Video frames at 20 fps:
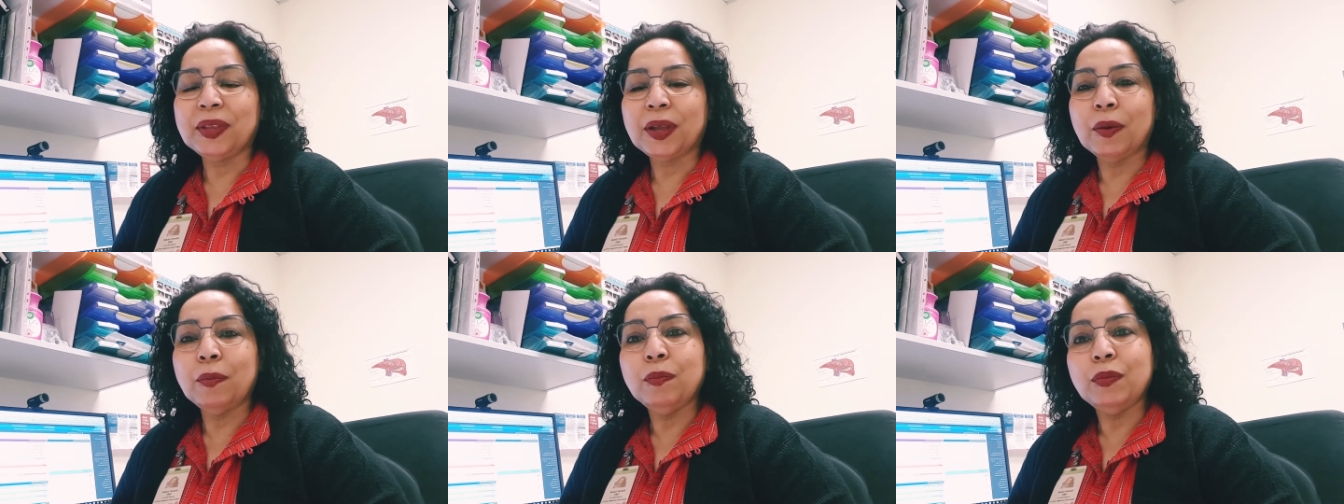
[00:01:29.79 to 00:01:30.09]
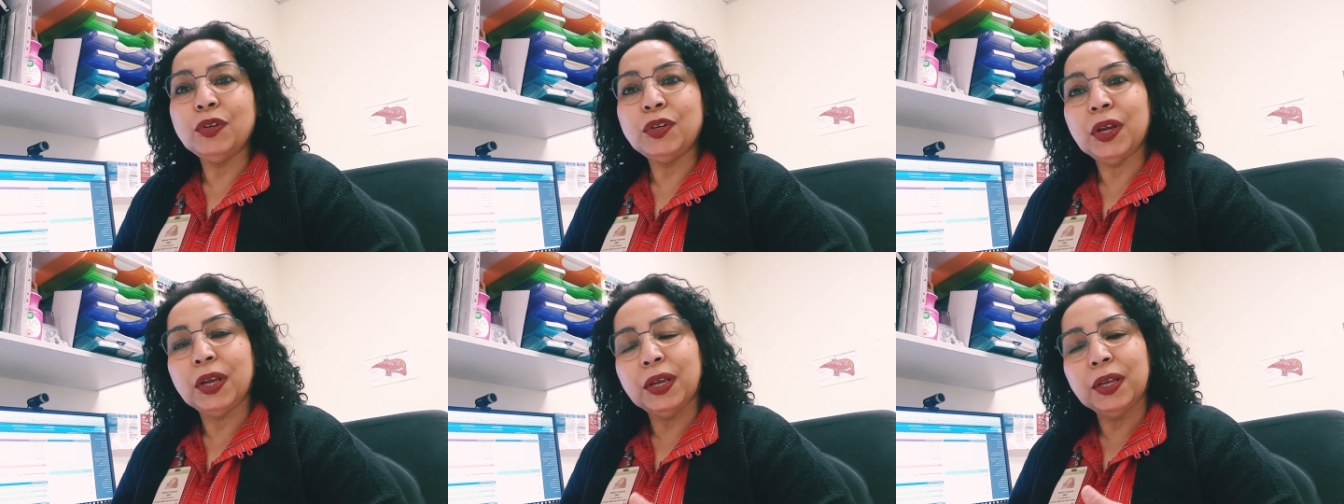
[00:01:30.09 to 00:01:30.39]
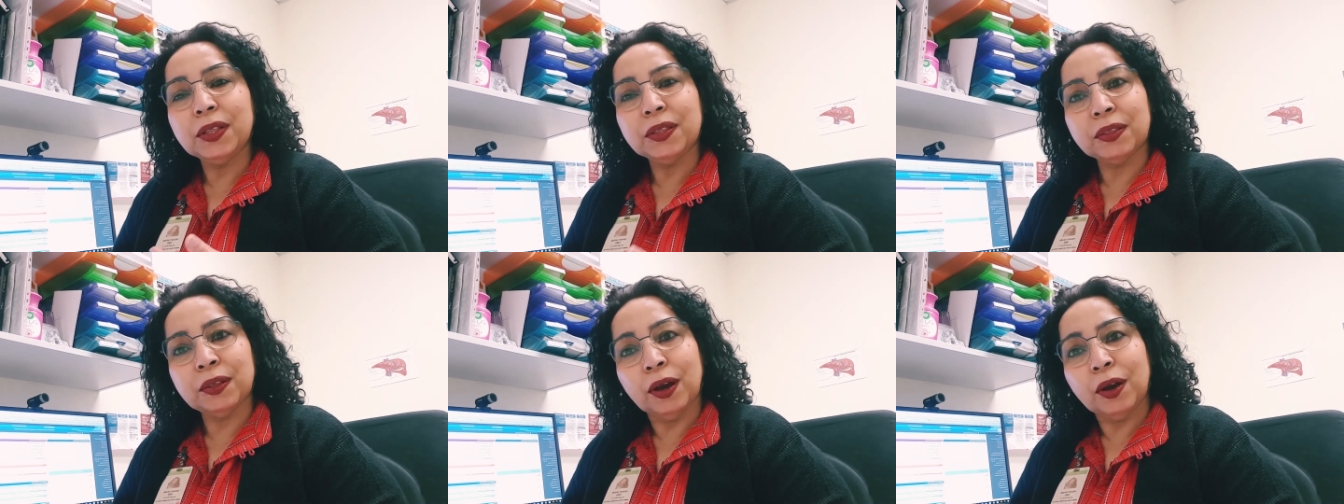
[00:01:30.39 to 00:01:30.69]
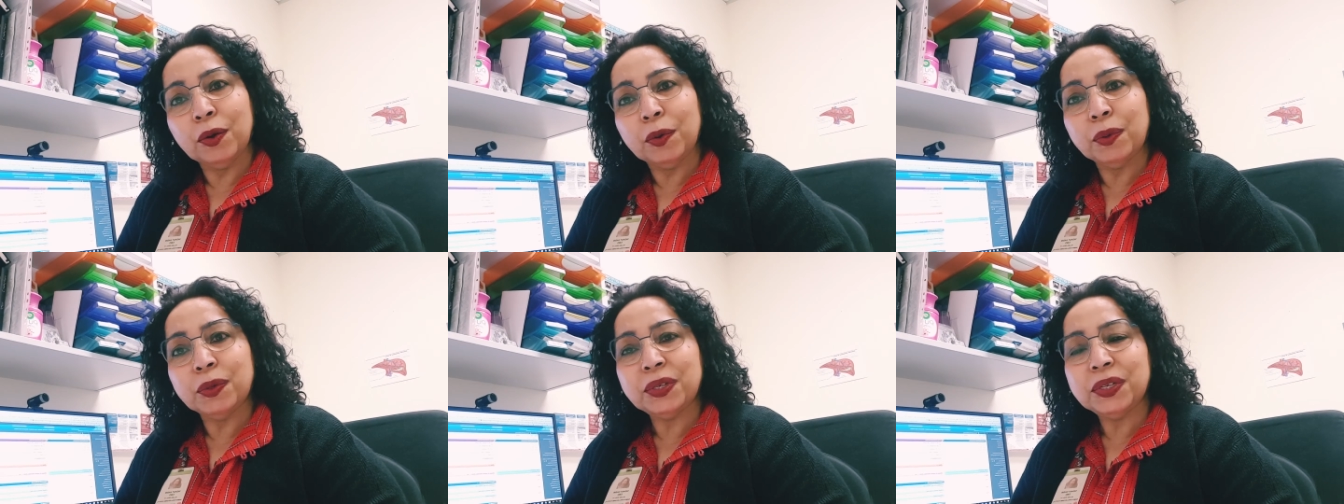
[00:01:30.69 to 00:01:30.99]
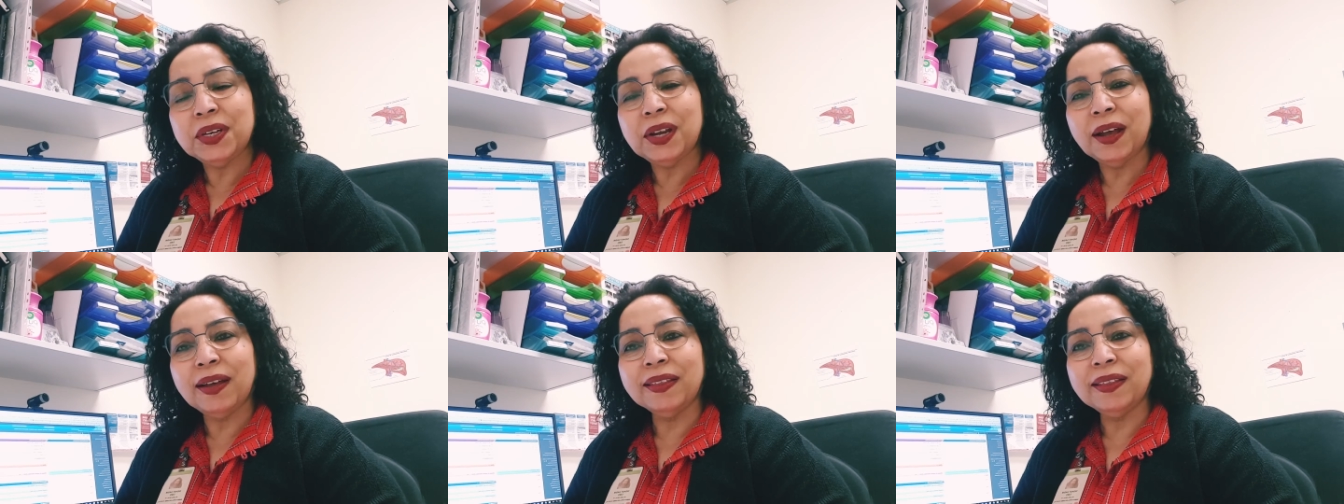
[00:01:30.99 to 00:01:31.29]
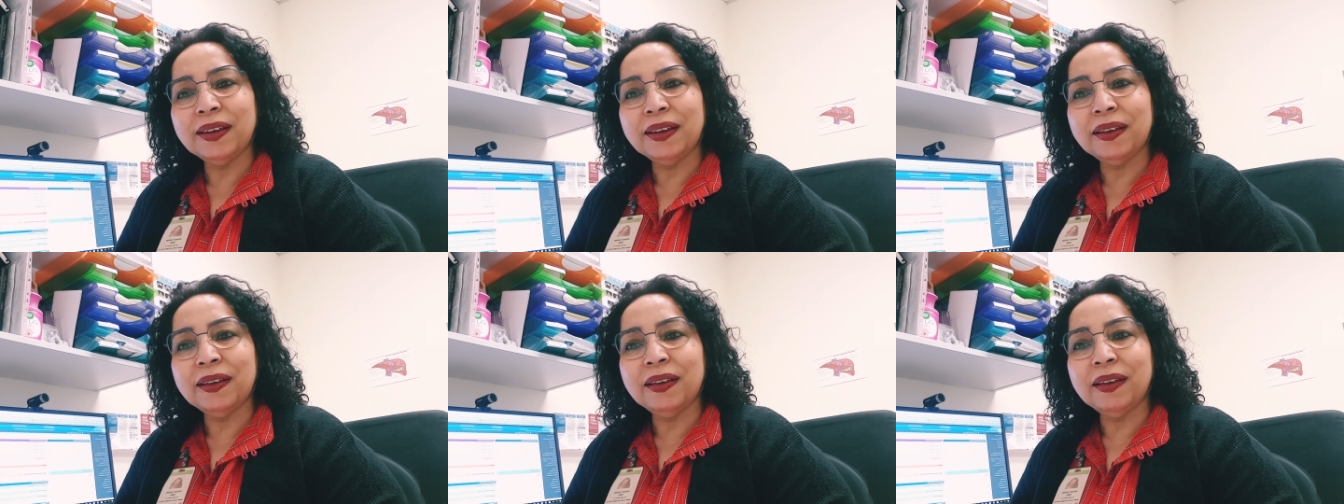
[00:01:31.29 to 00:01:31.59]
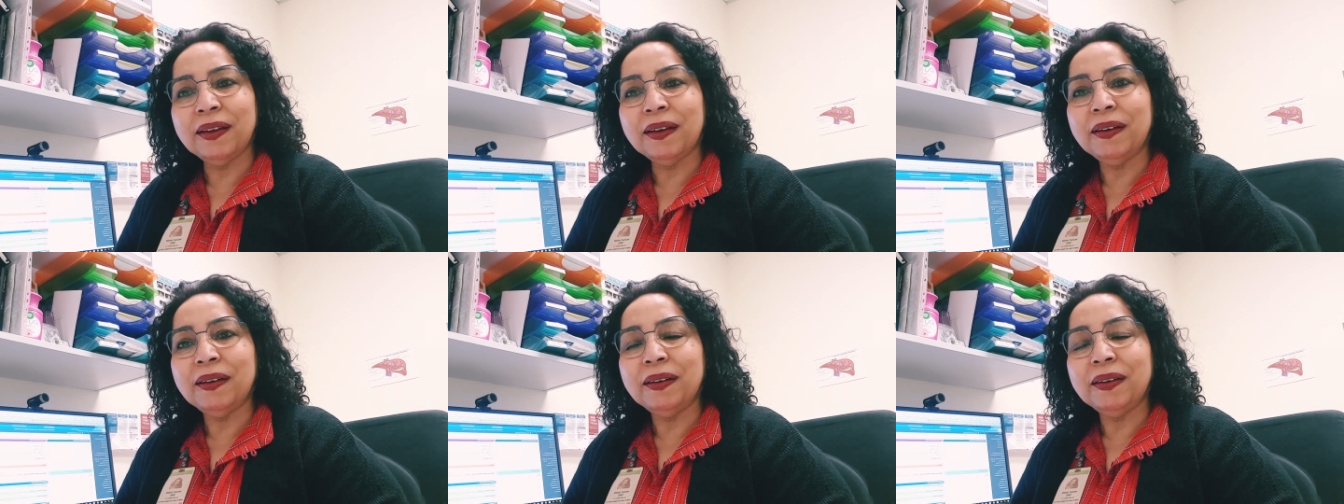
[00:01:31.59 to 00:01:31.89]
मुझे इतना कुछ याद आ
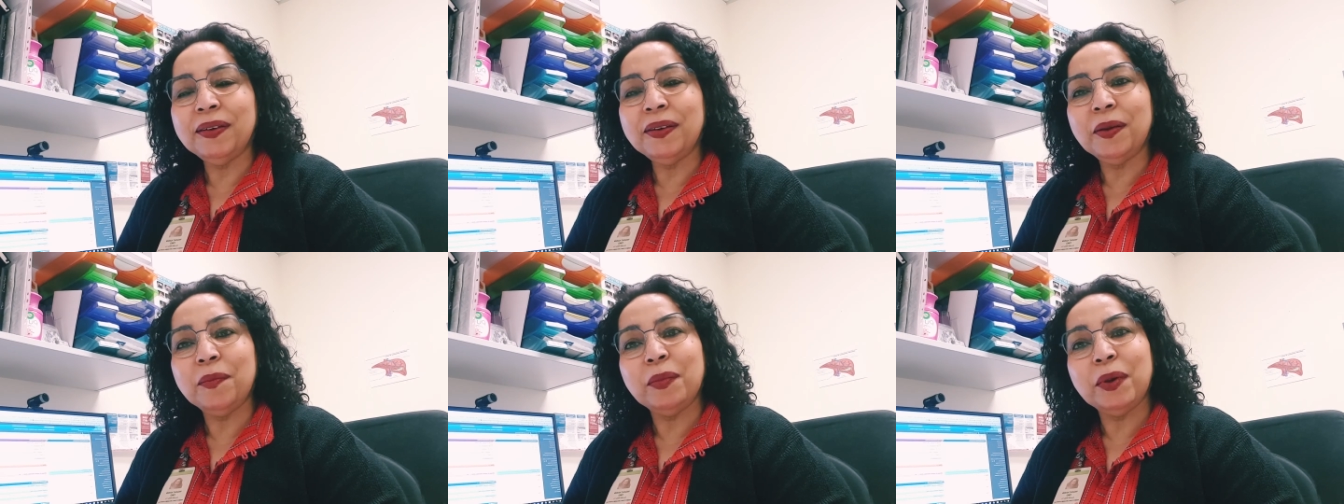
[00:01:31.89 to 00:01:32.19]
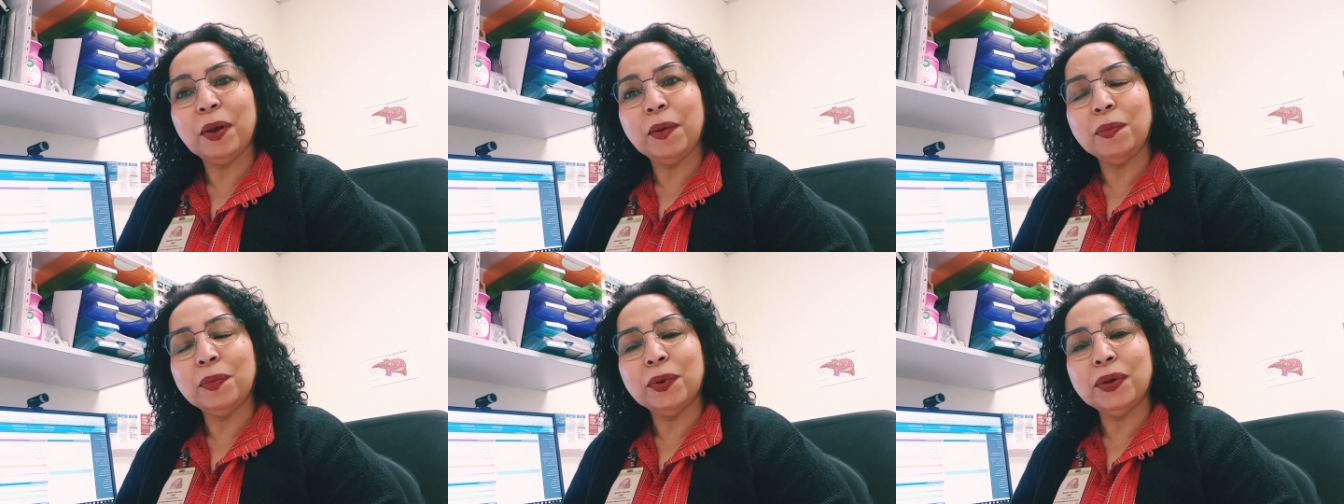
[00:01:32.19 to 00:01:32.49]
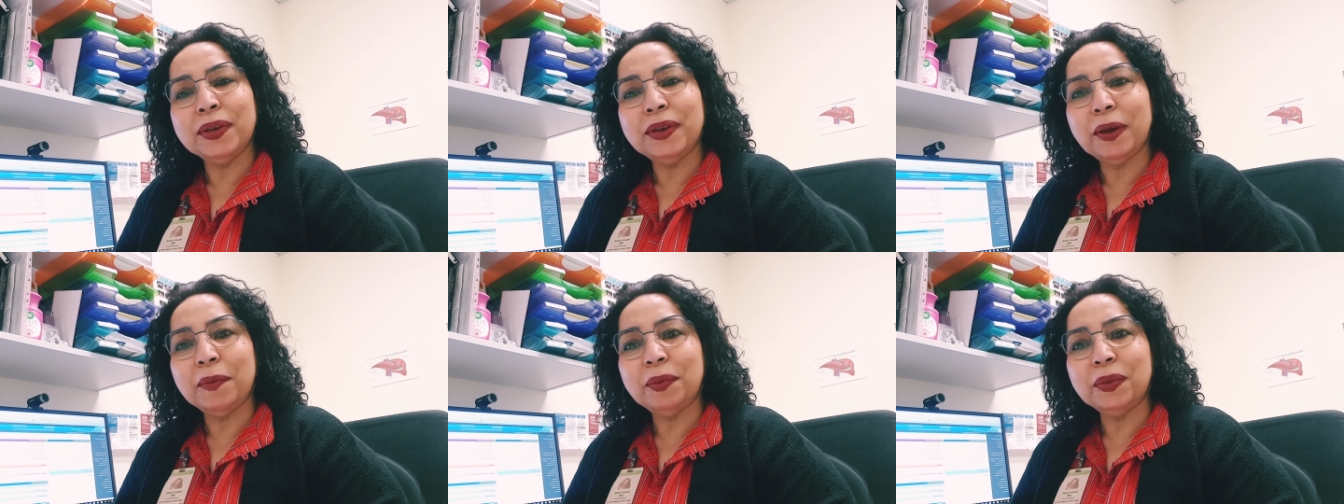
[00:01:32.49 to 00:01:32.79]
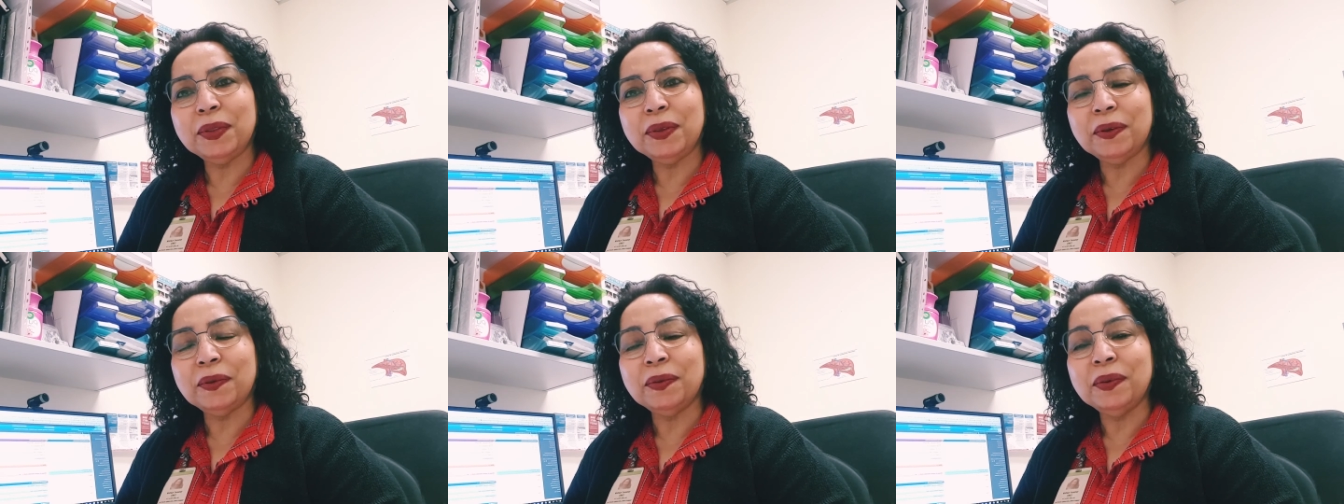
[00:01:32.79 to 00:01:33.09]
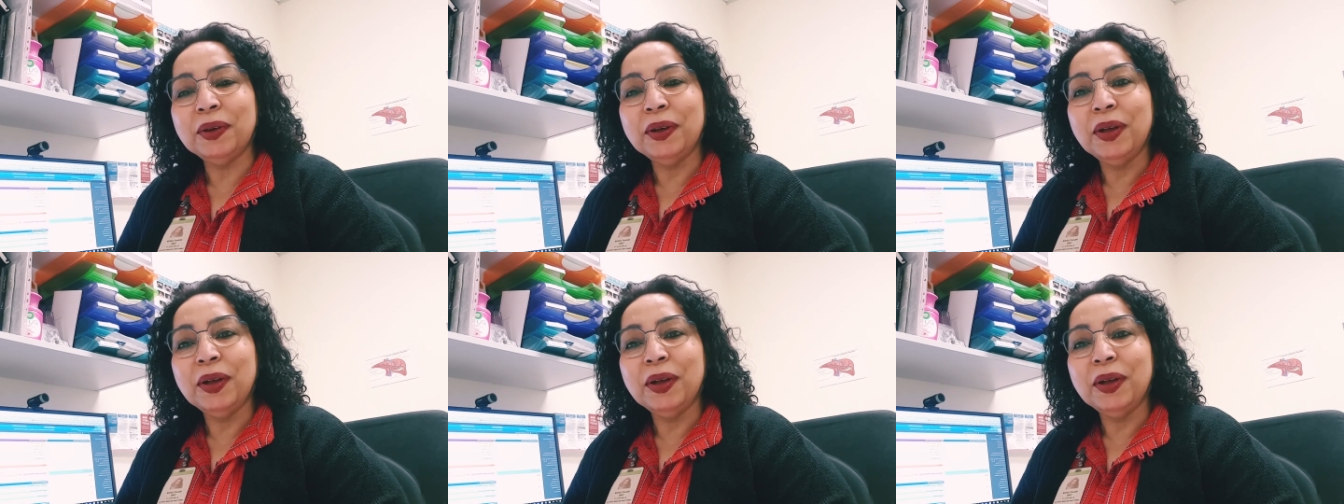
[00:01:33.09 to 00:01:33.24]
गया कि मैं आपको क्या बताऊं